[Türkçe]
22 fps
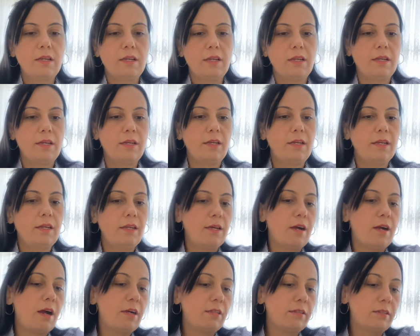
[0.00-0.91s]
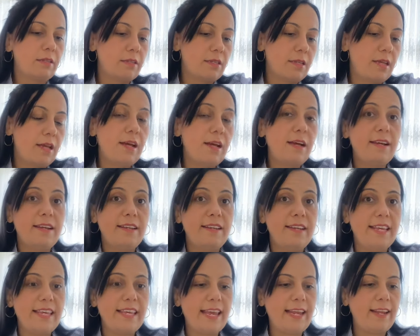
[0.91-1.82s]
E, aklınıza
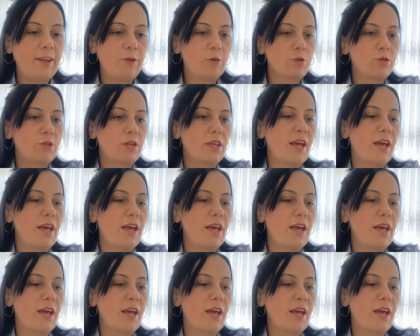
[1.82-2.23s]
ne geliyorsa